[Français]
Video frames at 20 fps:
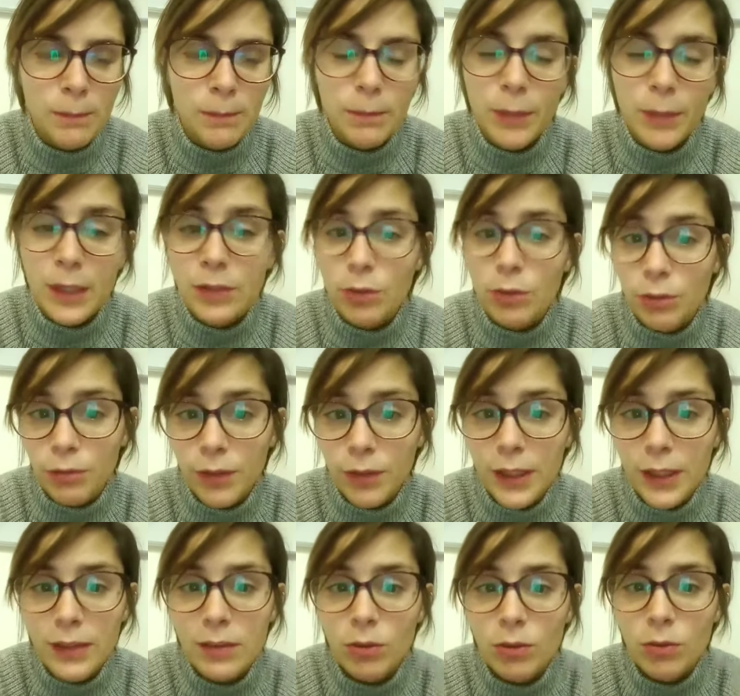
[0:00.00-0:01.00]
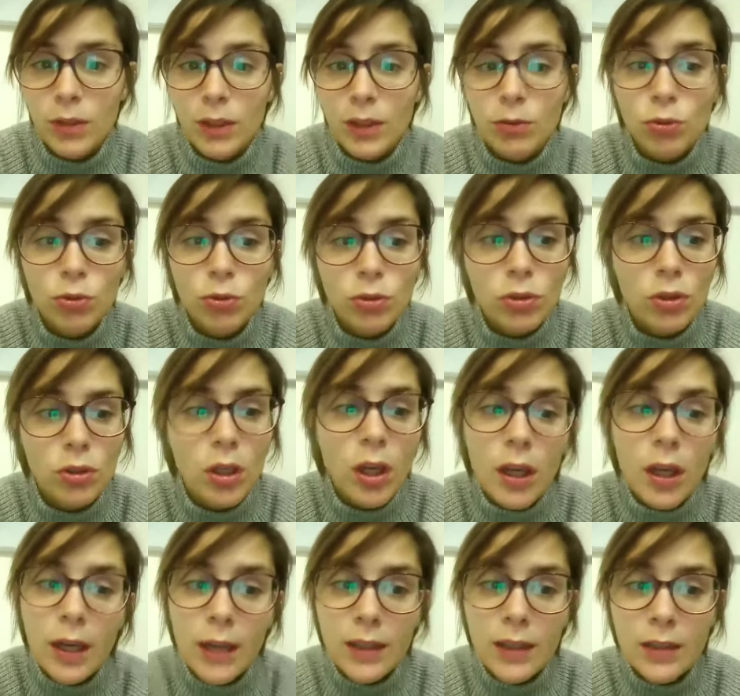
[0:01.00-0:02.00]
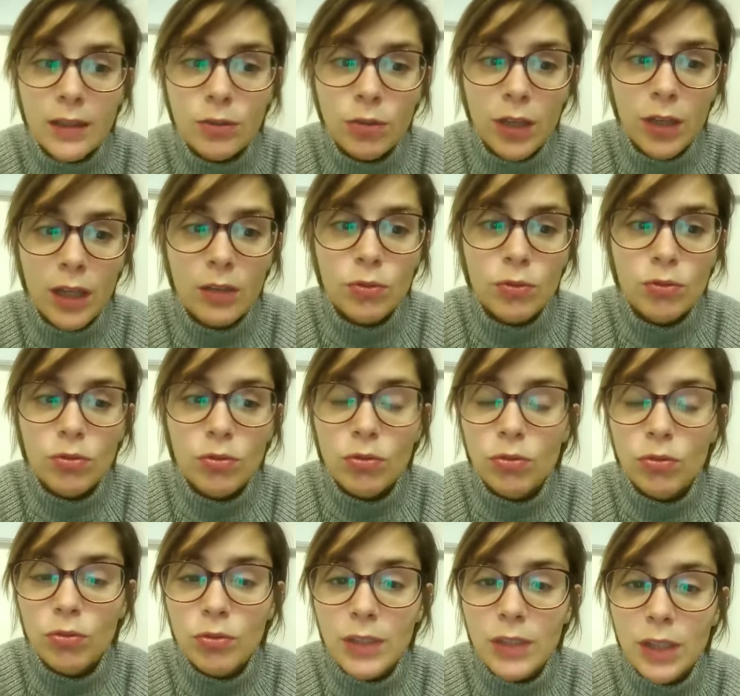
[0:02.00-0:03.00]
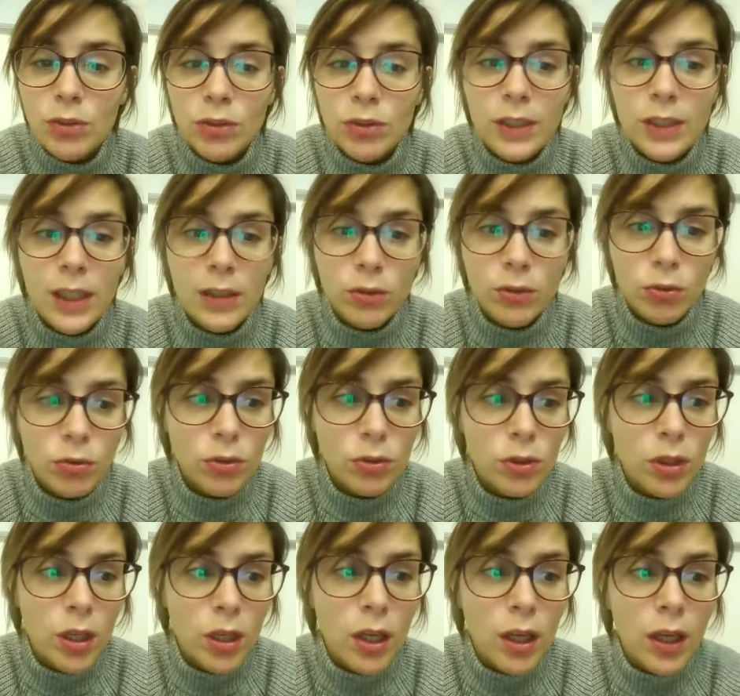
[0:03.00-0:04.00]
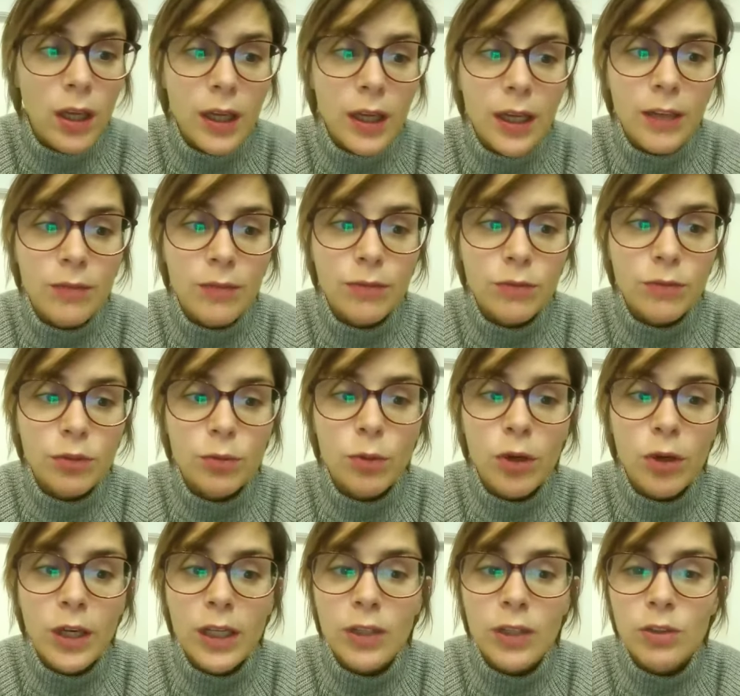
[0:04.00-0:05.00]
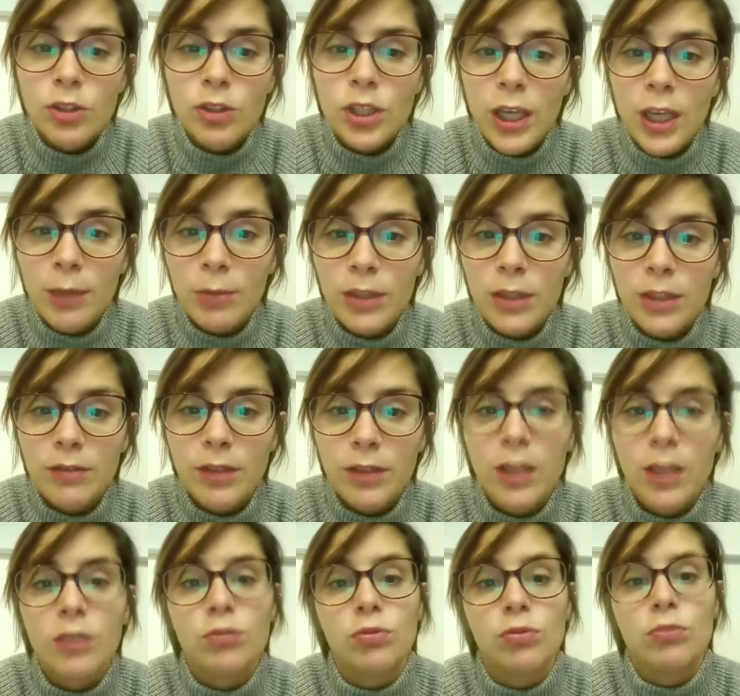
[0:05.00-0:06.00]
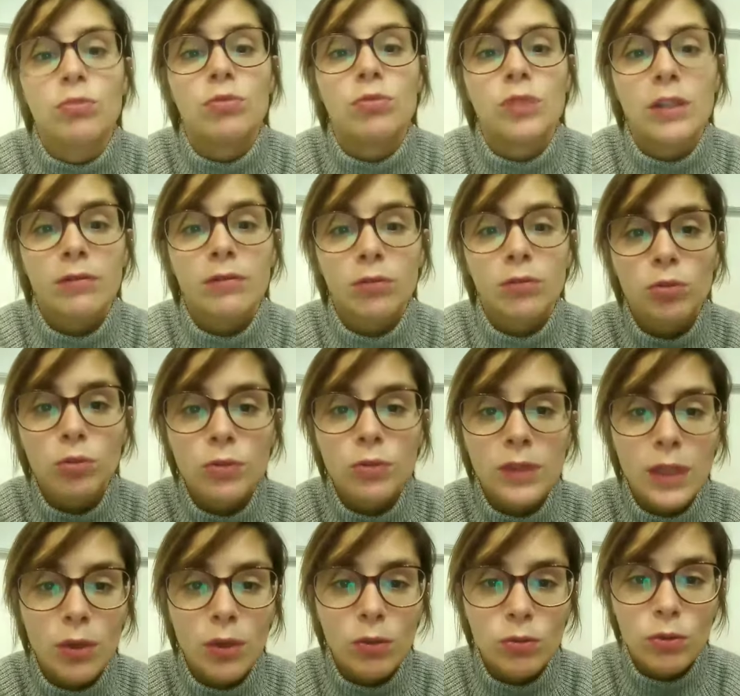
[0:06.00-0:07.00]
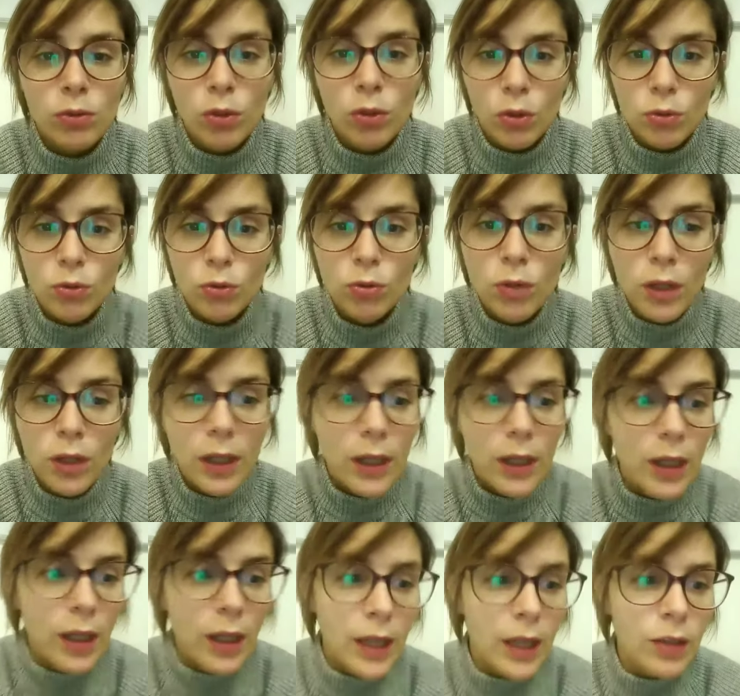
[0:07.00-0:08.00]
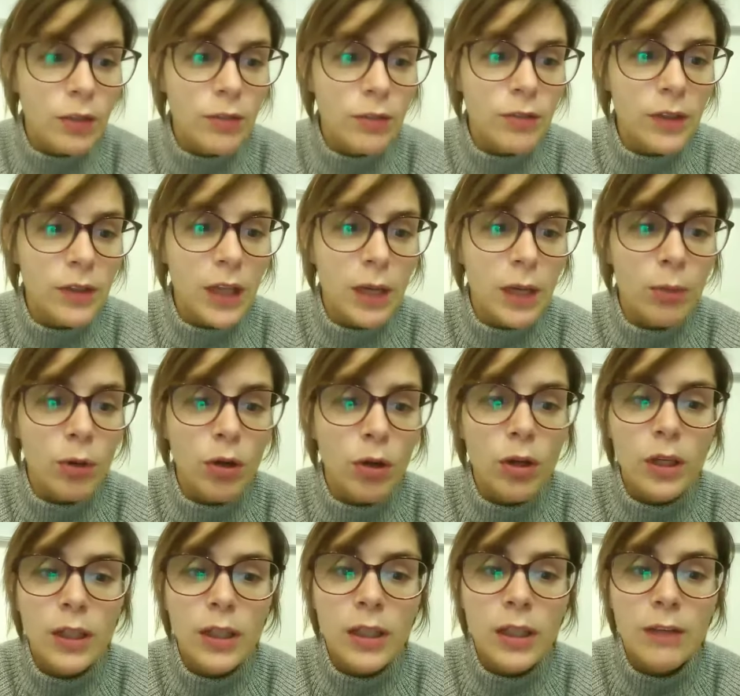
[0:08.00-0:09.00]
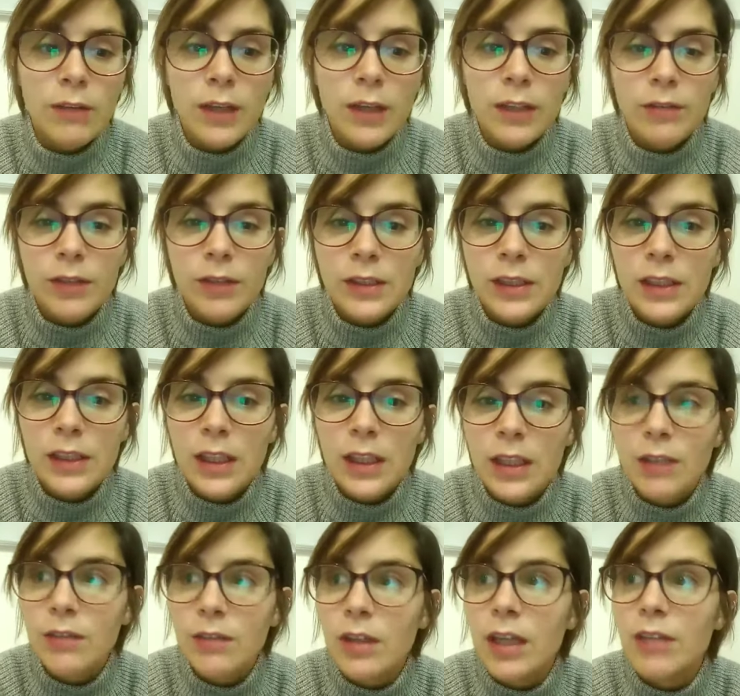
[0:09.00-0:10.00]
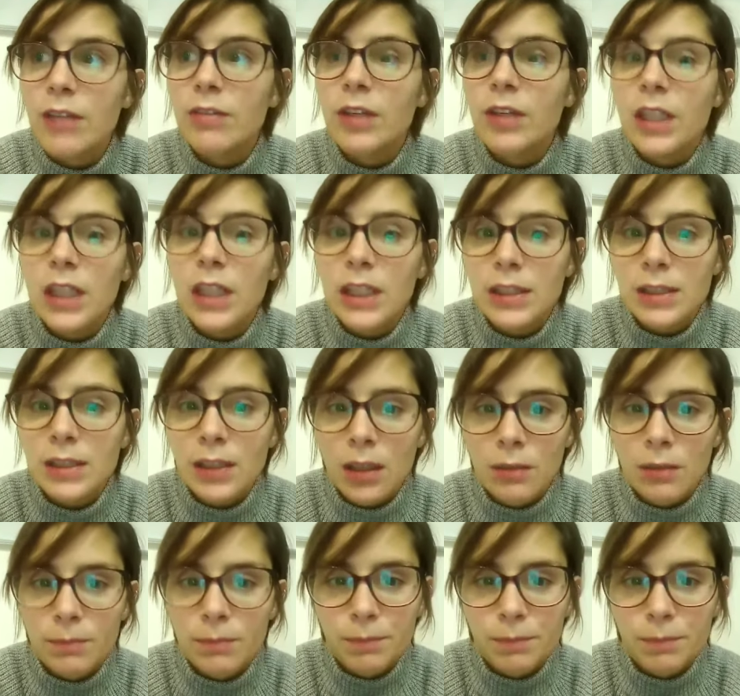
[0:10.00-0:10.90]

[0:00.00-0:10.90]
Parce qu'en fait, on a tous, la nature nous a donné à tous les fondements et le germe des vertus. Donc nous avons tout ça en, nous. Et donc finalement, il va être facile d'éveiller ça.